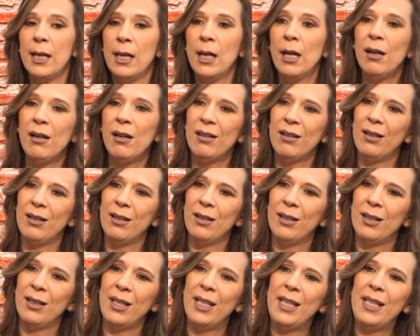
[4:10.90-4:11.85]
لا
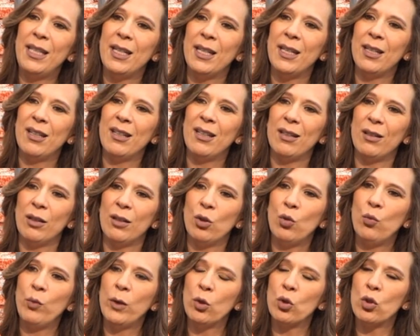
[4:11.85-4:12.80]
آه، هي آه،
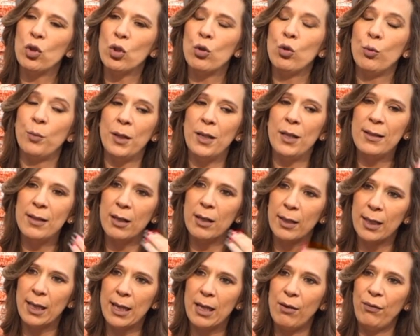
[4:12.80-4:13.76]
هو اسلوب
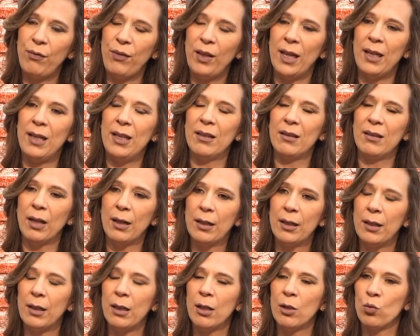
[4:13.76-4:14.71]
اذا كان في عليه
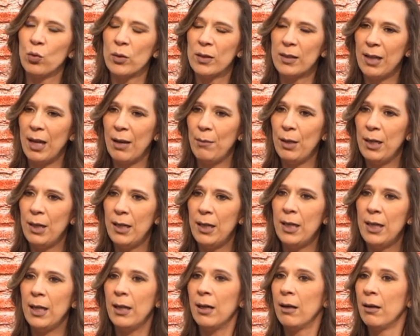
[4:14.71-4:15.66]
تكرار
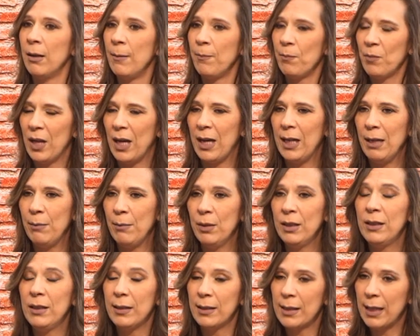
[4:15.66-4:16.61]
واستعملناه على
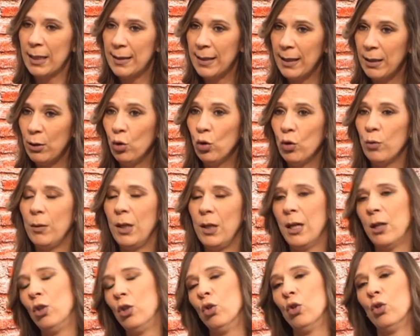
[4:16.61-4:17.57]
مده كذا يوم
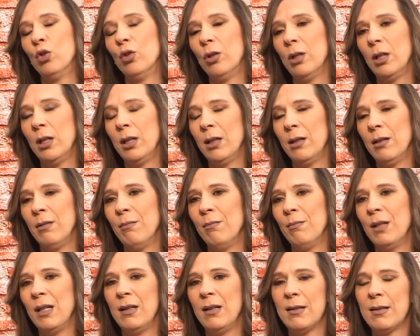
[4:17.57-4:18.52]
لانه آه،
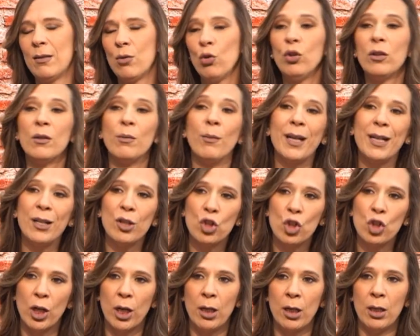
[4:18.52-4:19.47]
الصوت ما
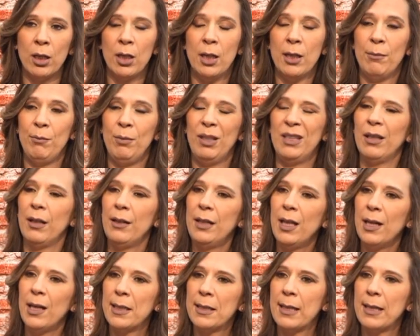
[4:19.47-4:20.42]
رجع
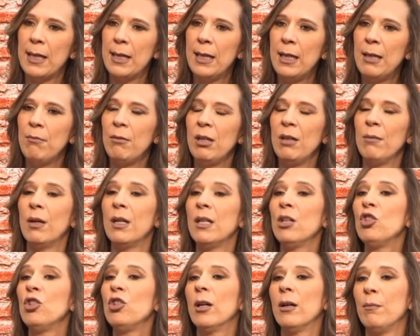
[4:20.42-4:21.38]
بطريقه سليمه ما
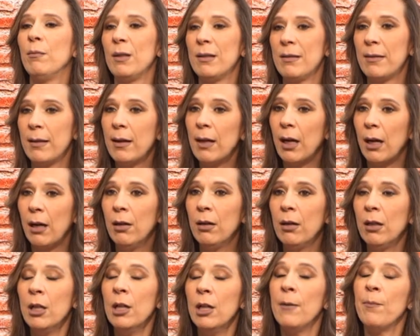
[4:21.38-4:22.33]
رجع
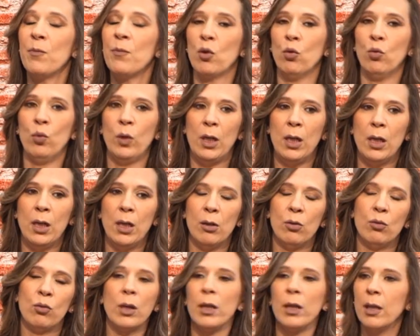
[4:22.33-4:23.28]
بسرعه
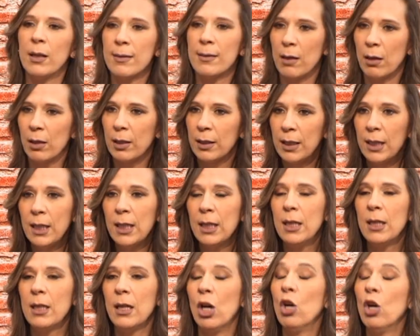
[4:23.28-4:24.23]
وكنا
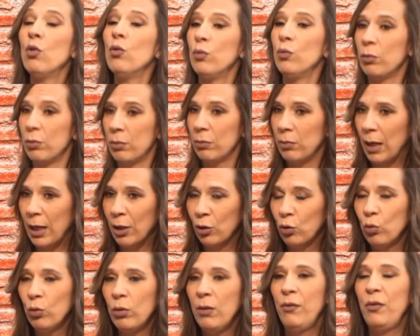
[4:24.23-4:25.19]
ساخنين او على
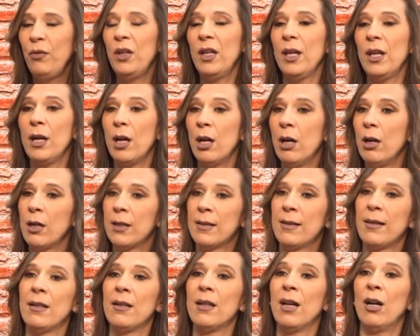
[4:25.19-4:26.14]
طول في ارهاق
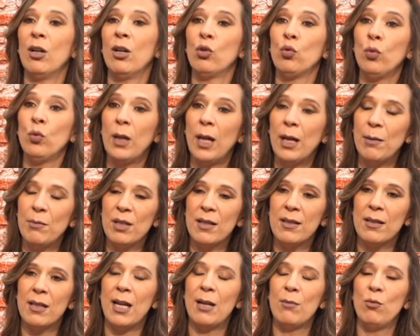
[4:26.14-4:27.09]
صرنا على طول عم
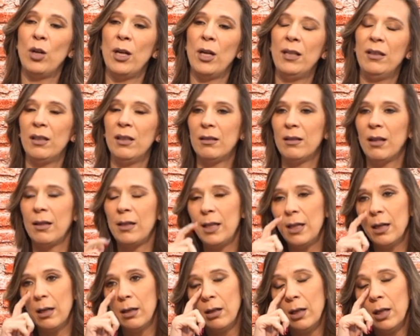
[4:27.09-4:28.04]
نستعمل هيدي
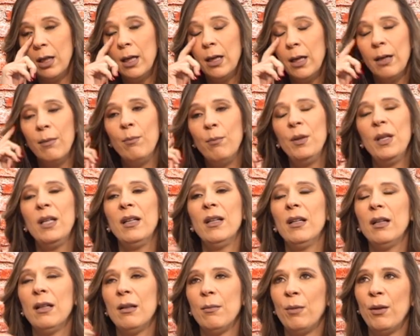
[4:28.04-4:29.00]
الطريقه
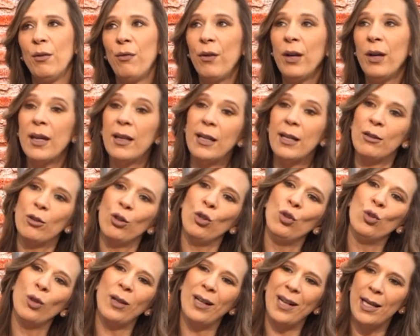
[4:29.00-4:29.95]
بفكره
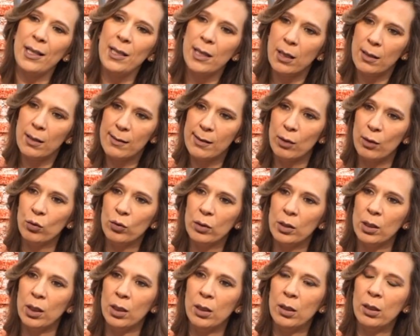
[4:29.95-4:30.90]
انه ريح
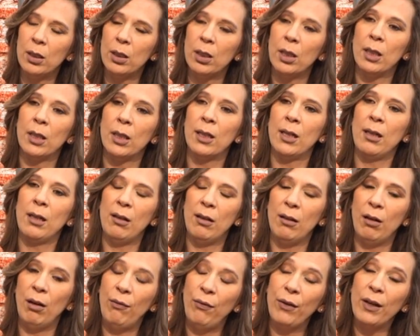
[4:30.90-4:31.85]
صوتنا
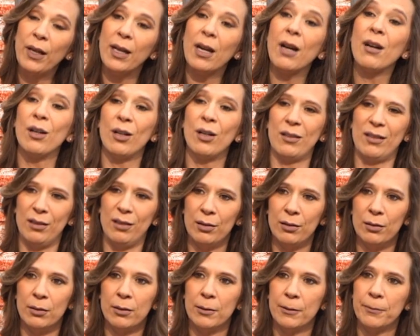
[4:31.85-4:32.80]
الفكره
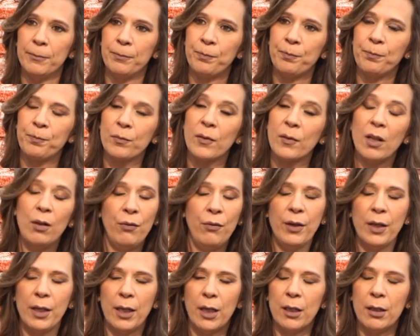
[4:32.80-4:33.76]
خاطئه
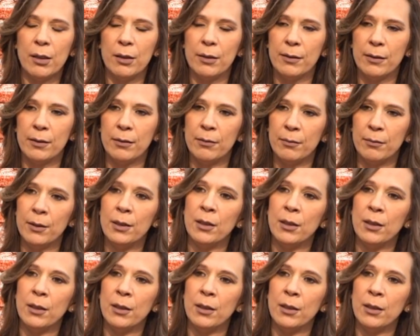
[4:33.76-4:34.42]
الفكره خاطئه